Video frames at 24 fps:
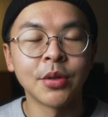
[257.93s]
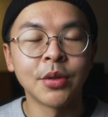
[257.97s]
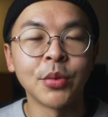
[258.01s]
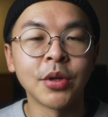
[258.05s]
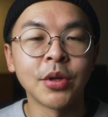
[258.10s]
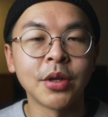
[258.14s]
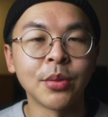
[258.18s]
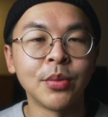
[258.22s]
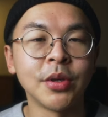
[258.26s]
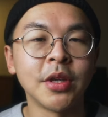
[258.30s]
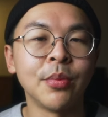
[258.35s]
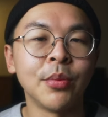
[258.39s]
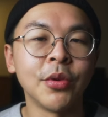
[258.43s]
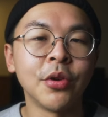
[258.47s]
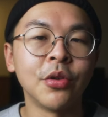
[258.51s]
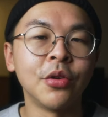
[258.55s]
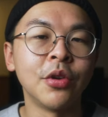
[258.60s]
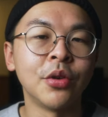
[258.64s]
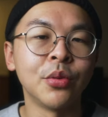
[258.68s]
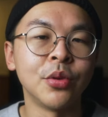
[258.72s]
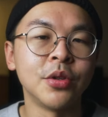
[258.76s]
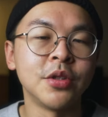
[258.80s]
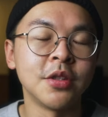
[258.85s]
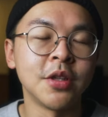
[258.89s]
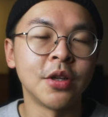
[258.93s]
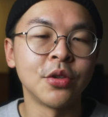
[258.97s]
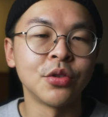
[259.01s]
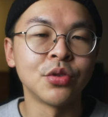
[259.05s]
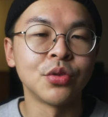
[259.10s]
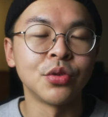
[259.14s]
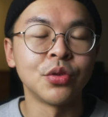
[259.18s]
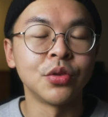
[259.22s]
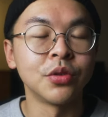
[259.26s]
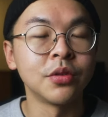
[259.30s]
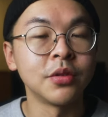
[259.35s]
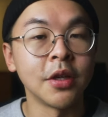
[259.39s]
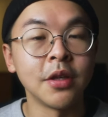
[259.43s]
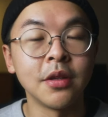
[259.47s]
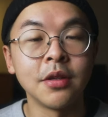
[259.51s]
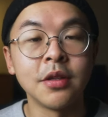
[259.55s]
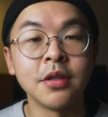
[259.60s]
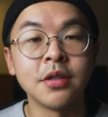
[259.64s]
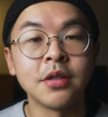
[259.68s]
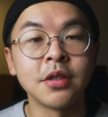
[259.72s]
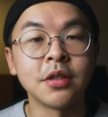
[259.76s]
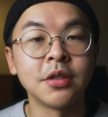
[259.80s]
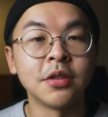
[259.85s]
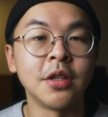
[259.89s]
那么根本也没有人会知道说，哎，
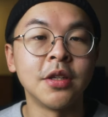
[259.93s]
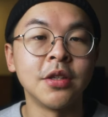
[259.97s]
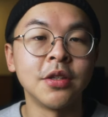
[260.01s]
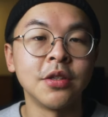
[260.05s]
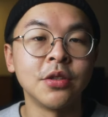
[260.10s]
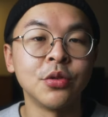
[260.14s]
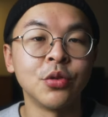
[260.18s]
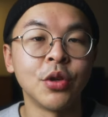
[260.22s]
你这个人